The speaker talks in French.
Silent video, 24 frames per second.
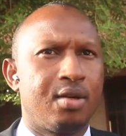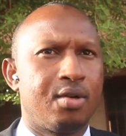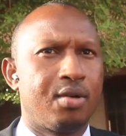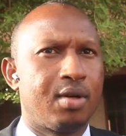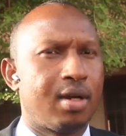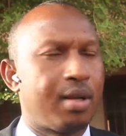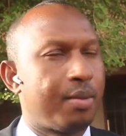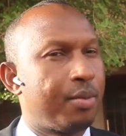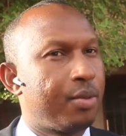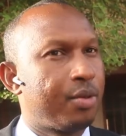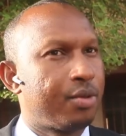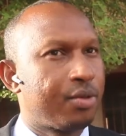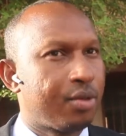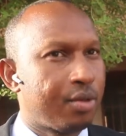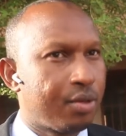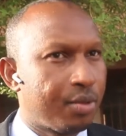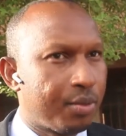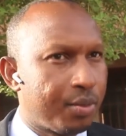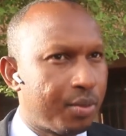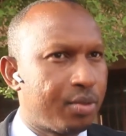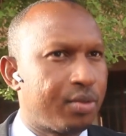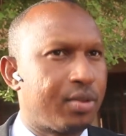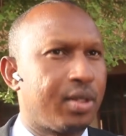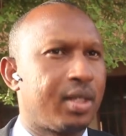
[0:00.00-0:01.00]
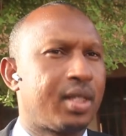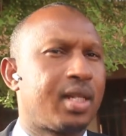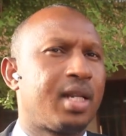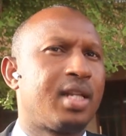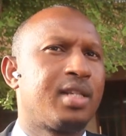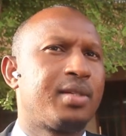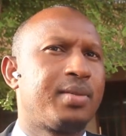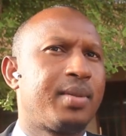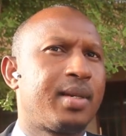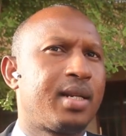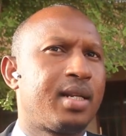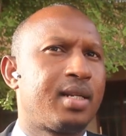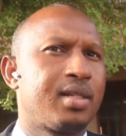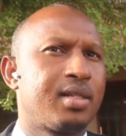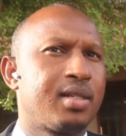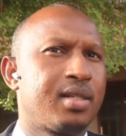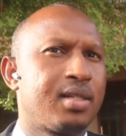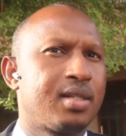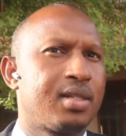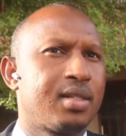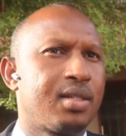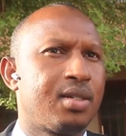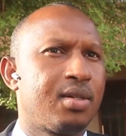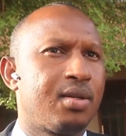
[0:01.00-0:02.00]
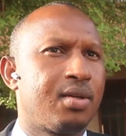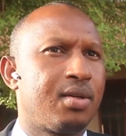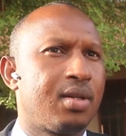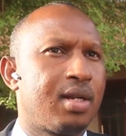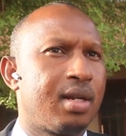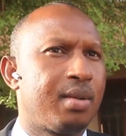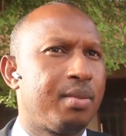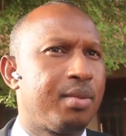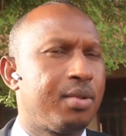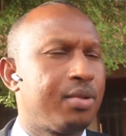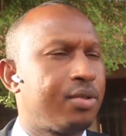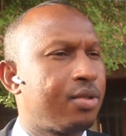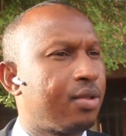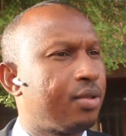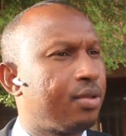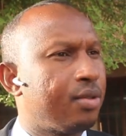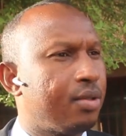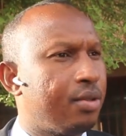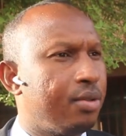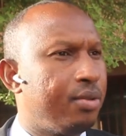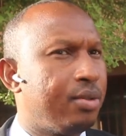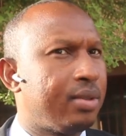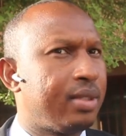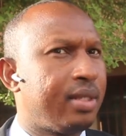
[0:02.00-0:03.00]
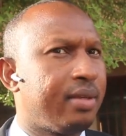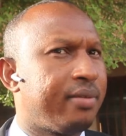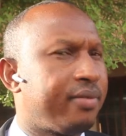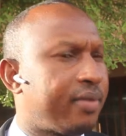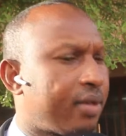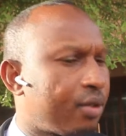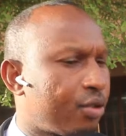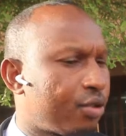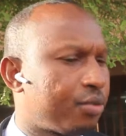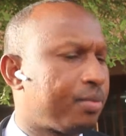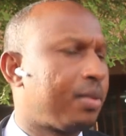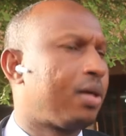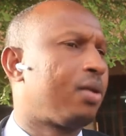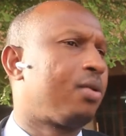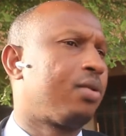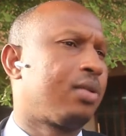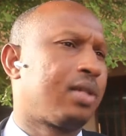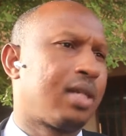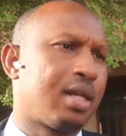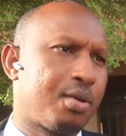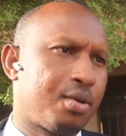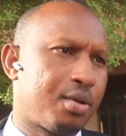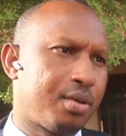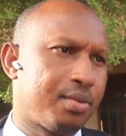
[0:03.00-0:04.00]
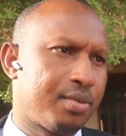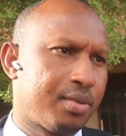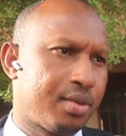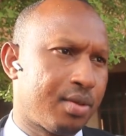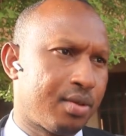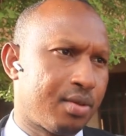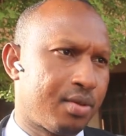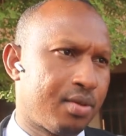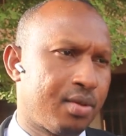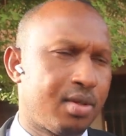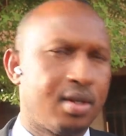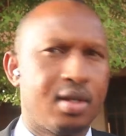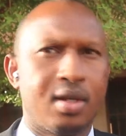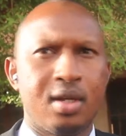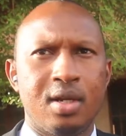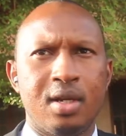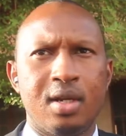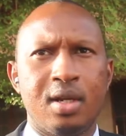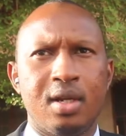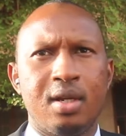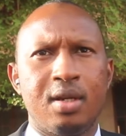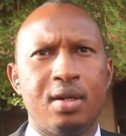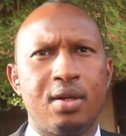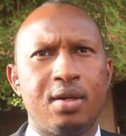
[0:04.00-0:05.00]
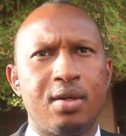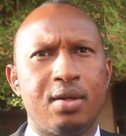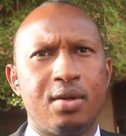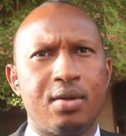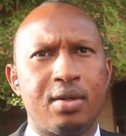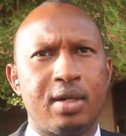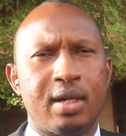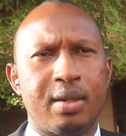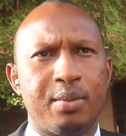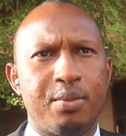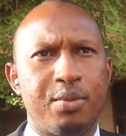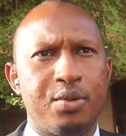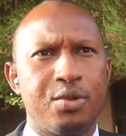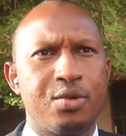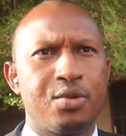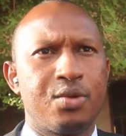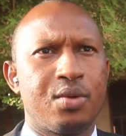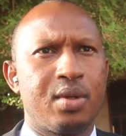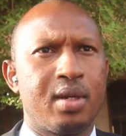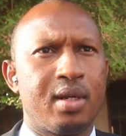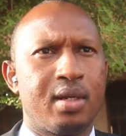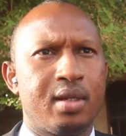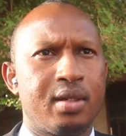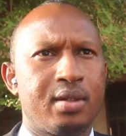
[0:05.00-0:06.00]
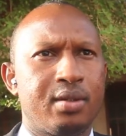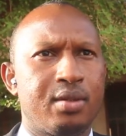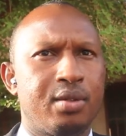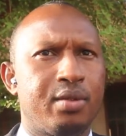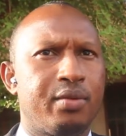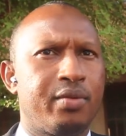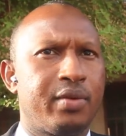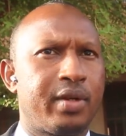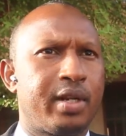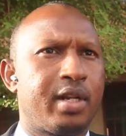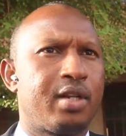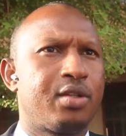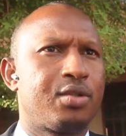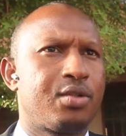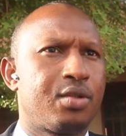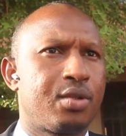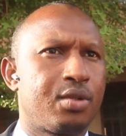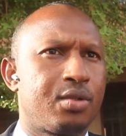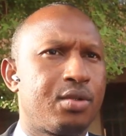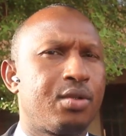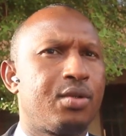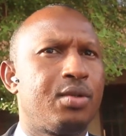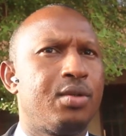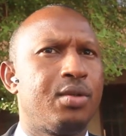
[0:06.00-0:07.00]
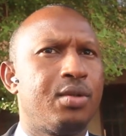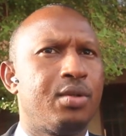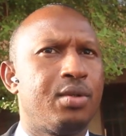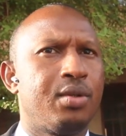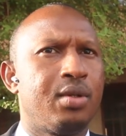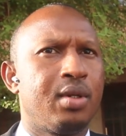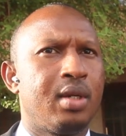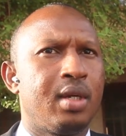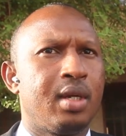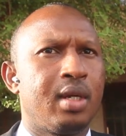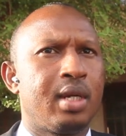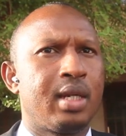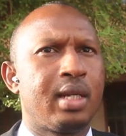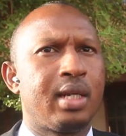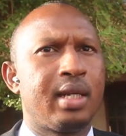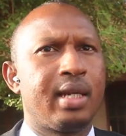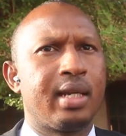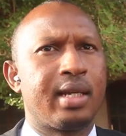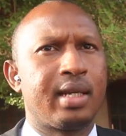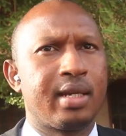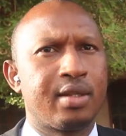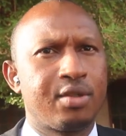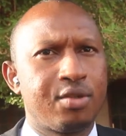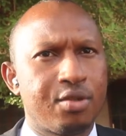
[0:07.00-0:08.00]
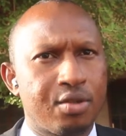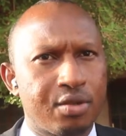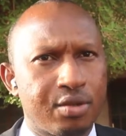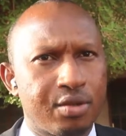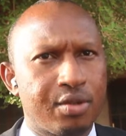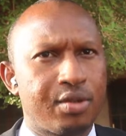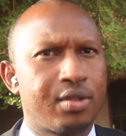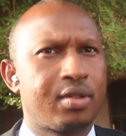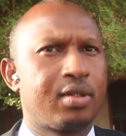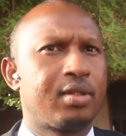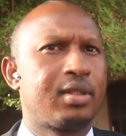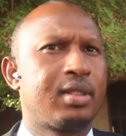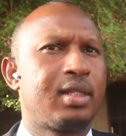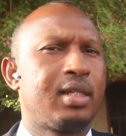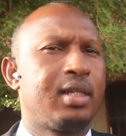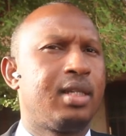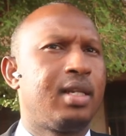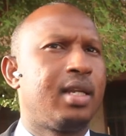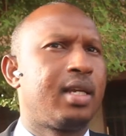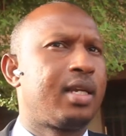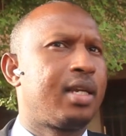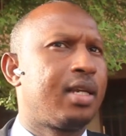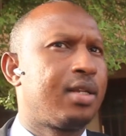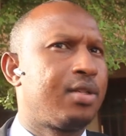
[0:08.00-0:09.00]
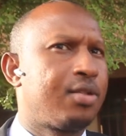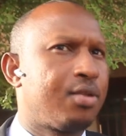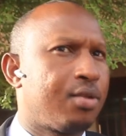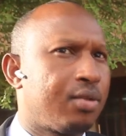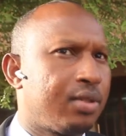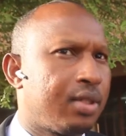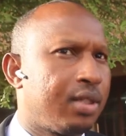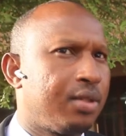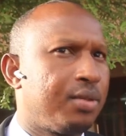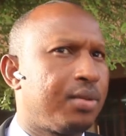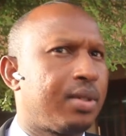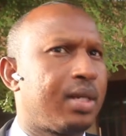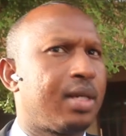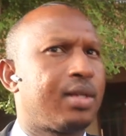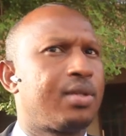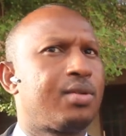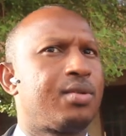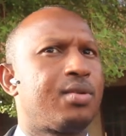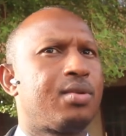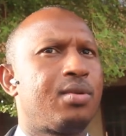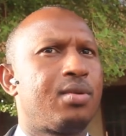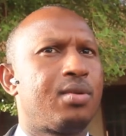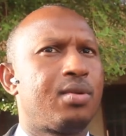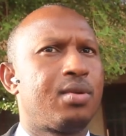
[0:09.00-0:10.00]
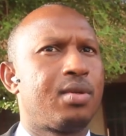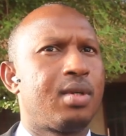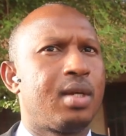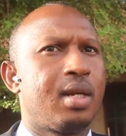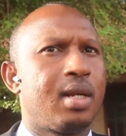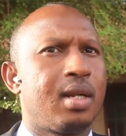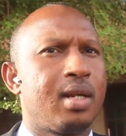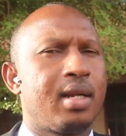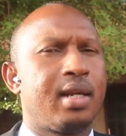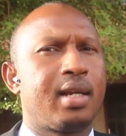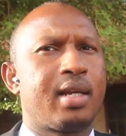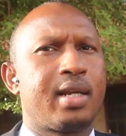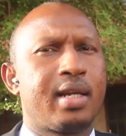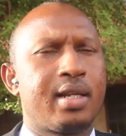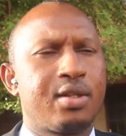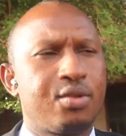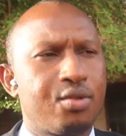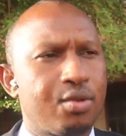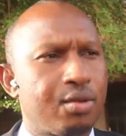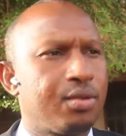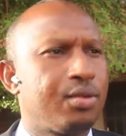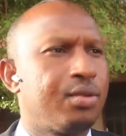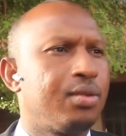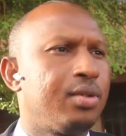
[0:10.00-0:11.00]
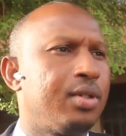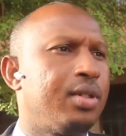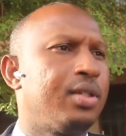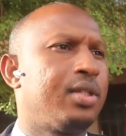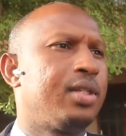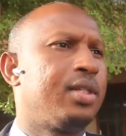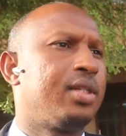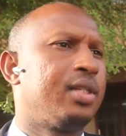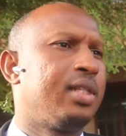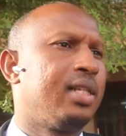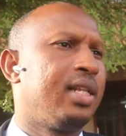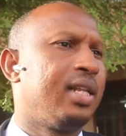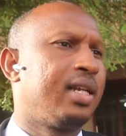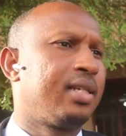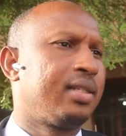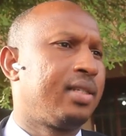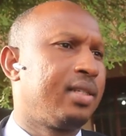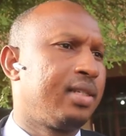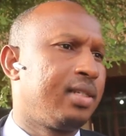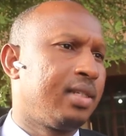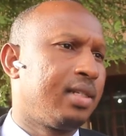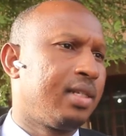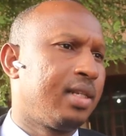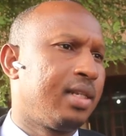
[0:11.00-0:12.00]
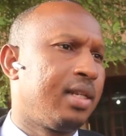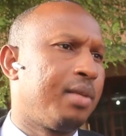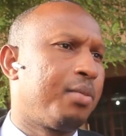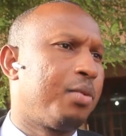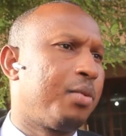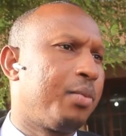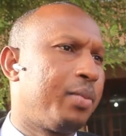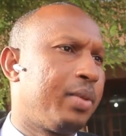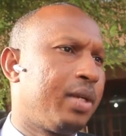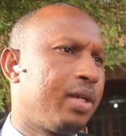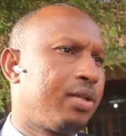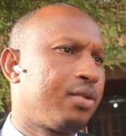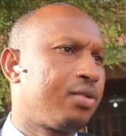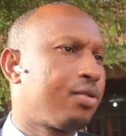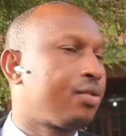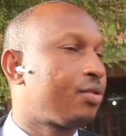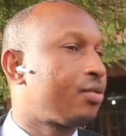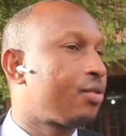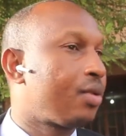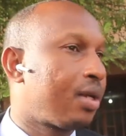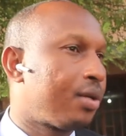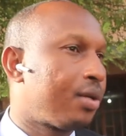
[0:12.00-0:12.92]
On a besoin de plus de transparence. On a besoin de lutter farouchement contre la corruption. On a besoin de faire en sorte que les questions de santé, les questions d'éducation, les questions d'eau, d'électricité des populations soient